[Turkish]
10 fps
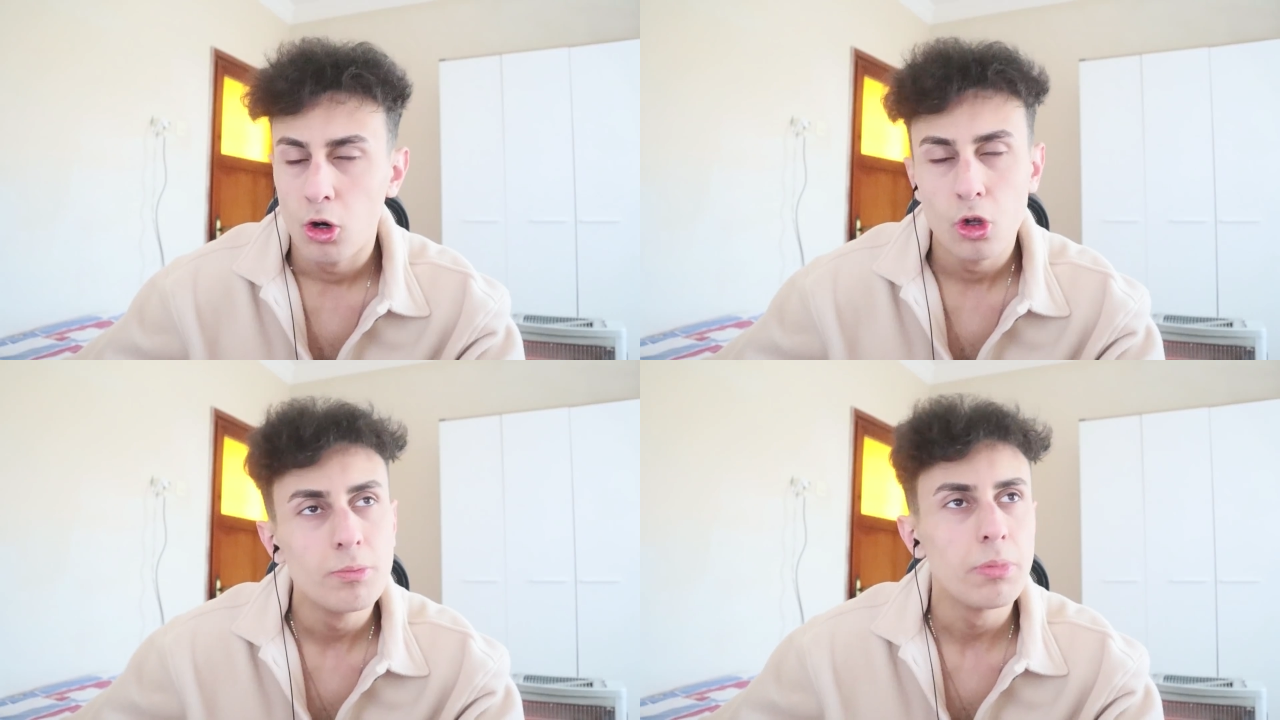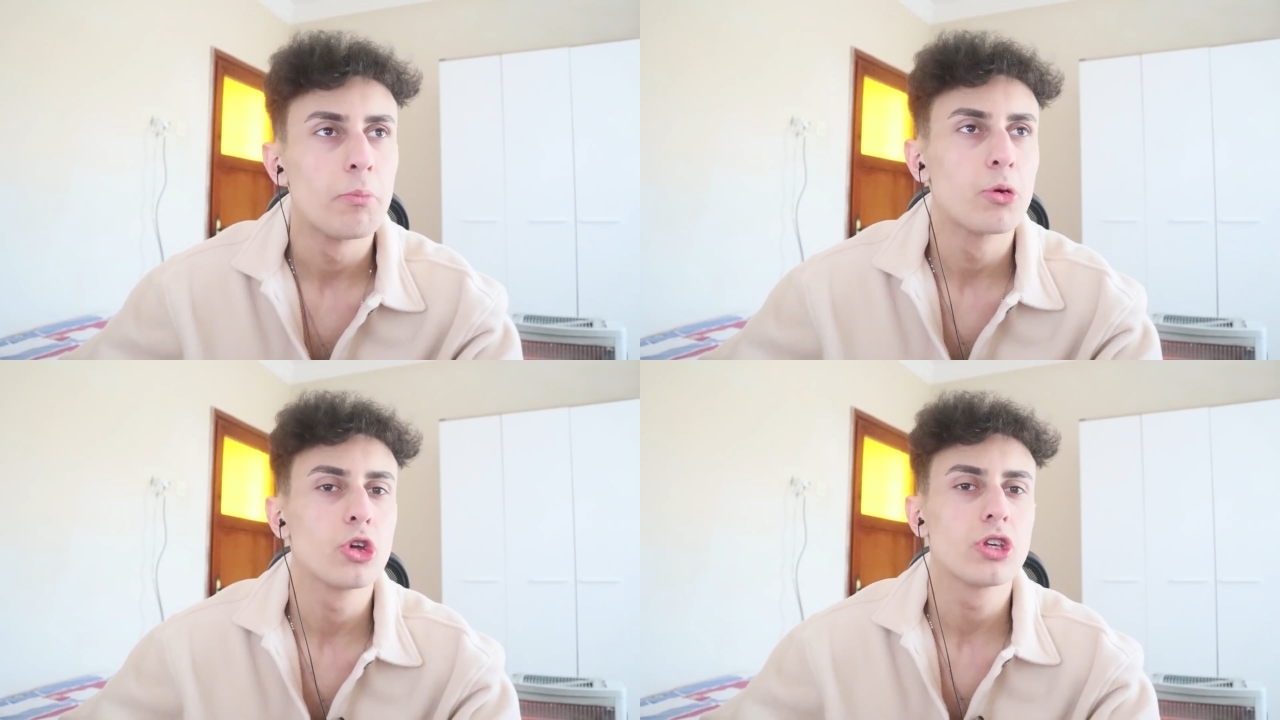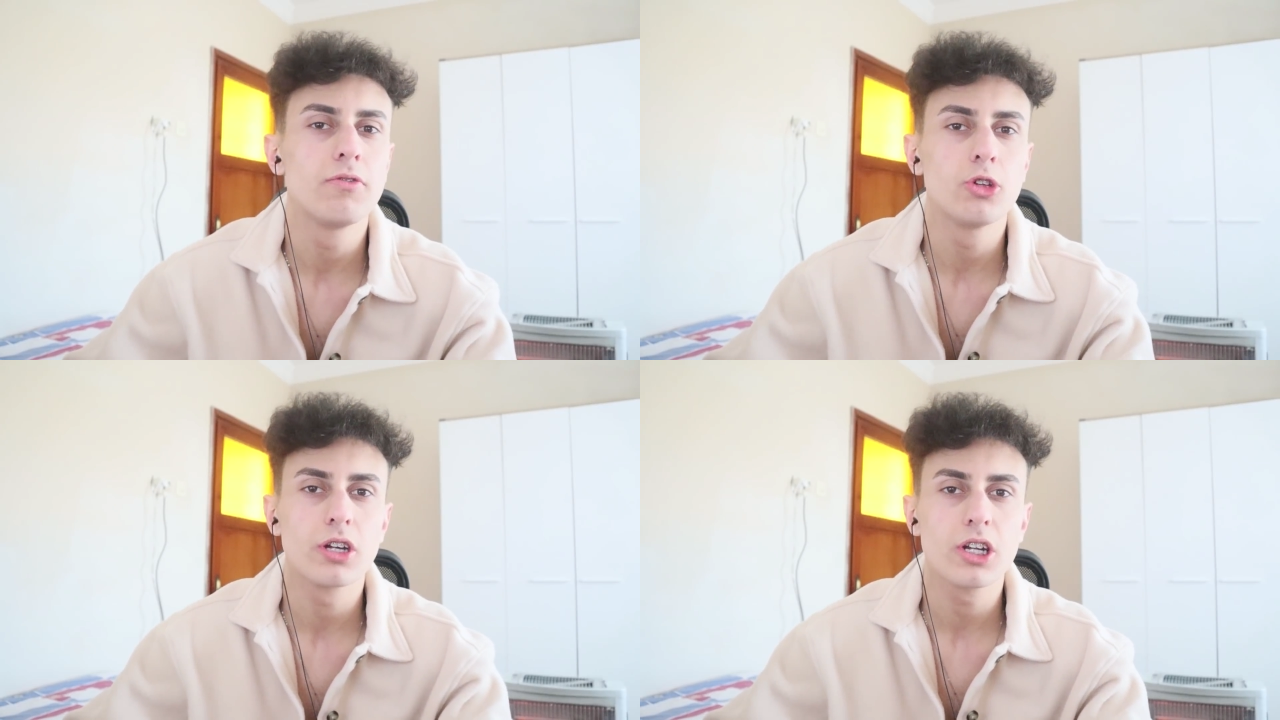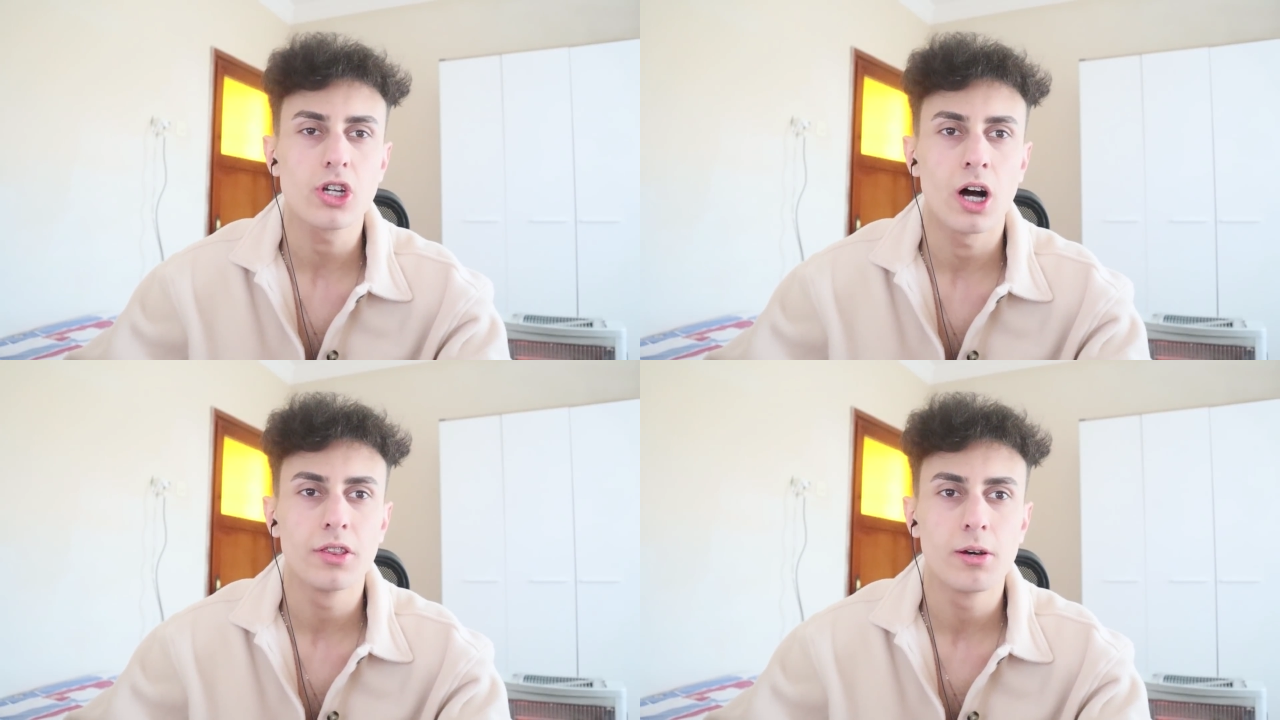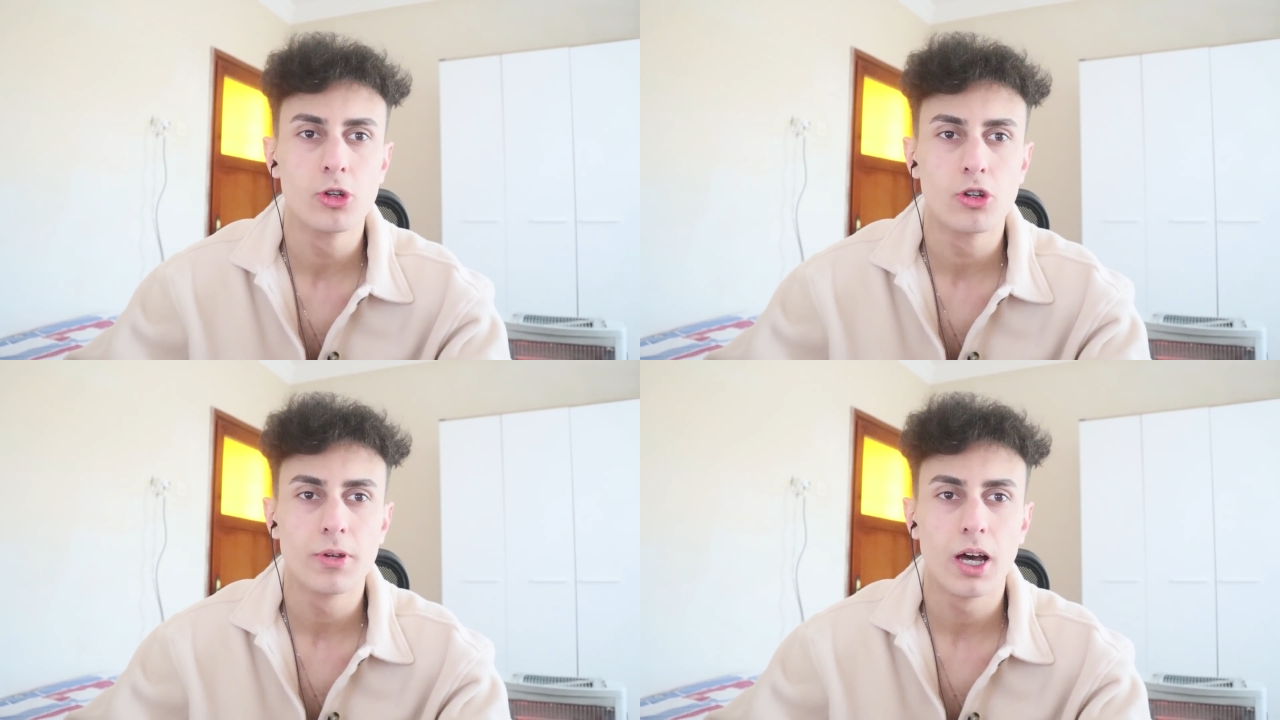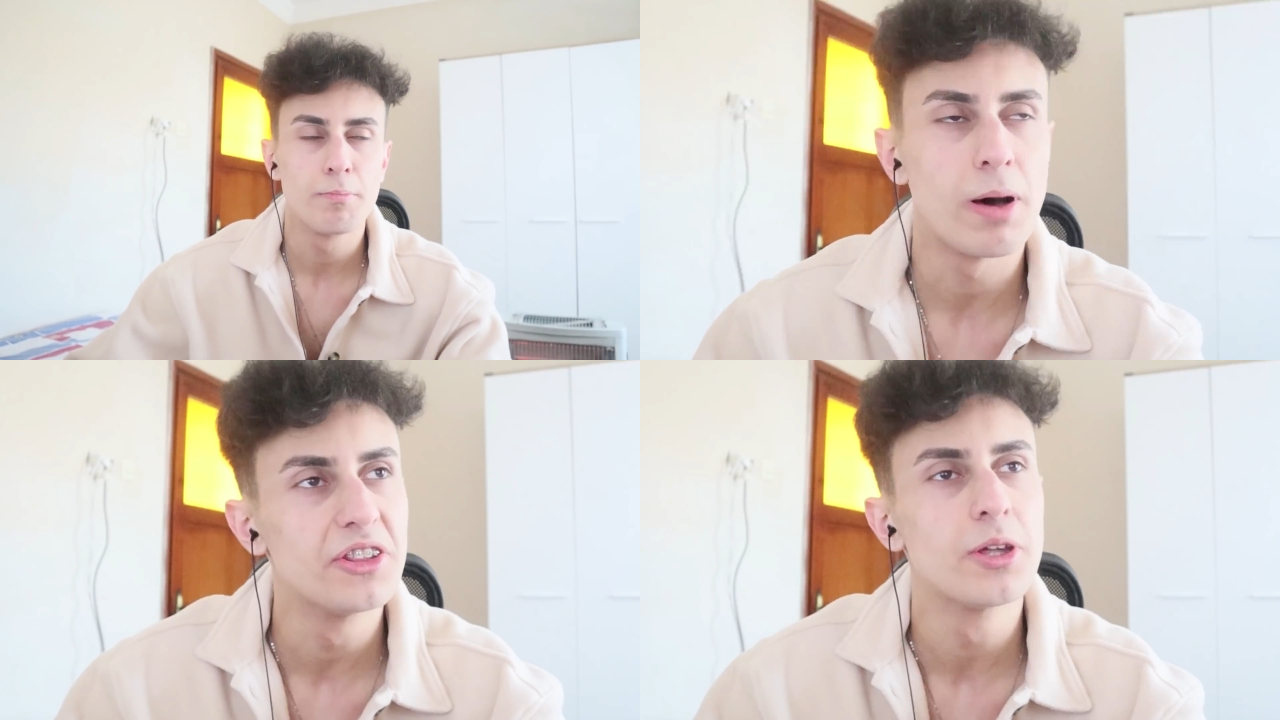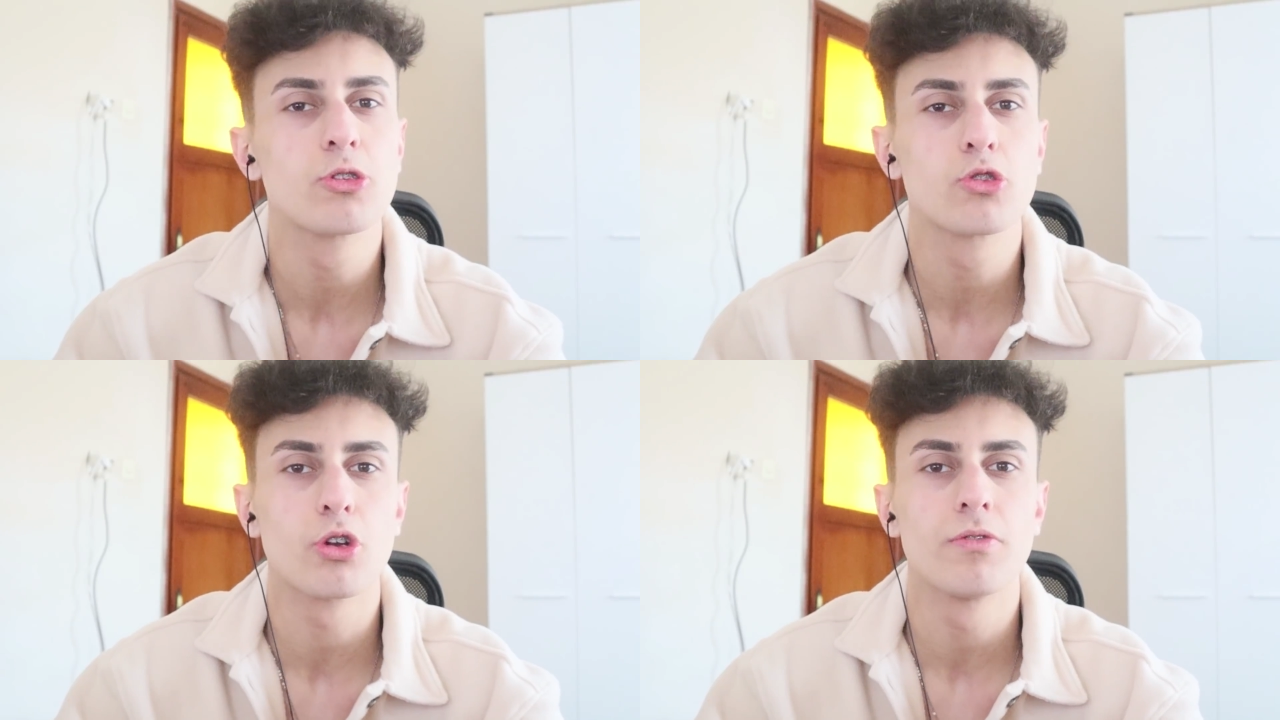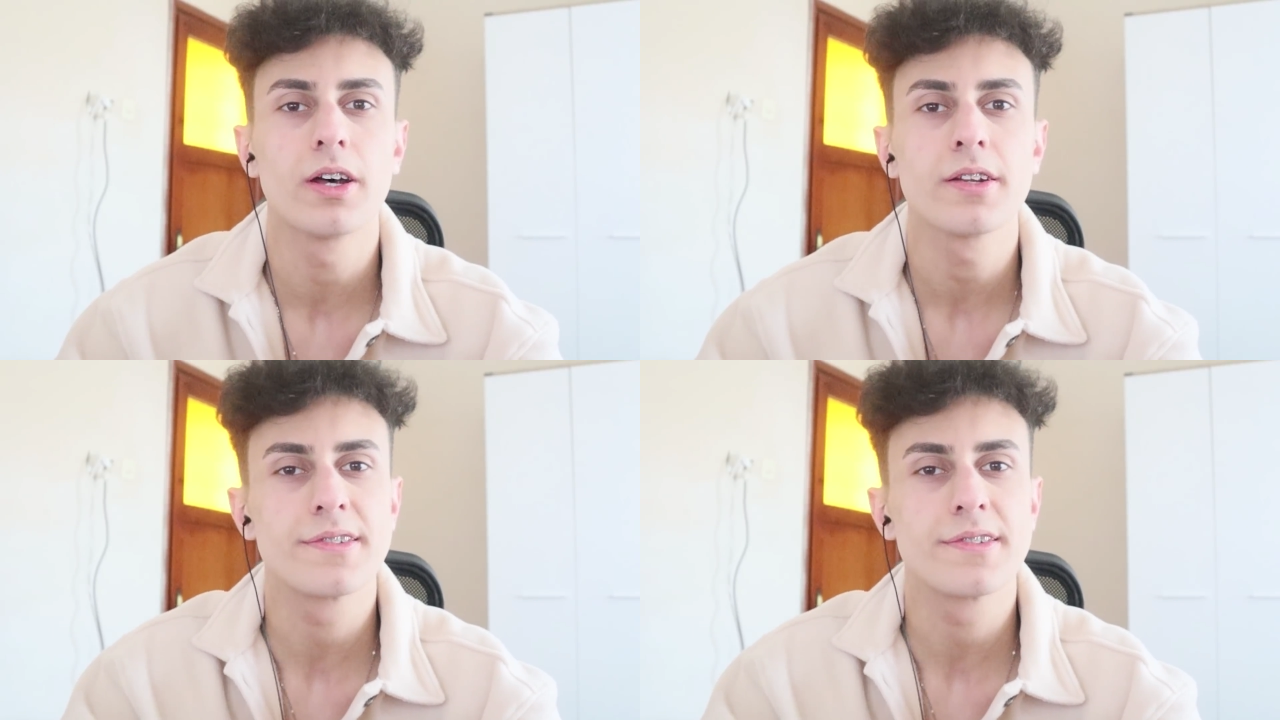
Oğlum ben bugünkü videoları hiç anlamıyorum ya. Bende mi sorun var?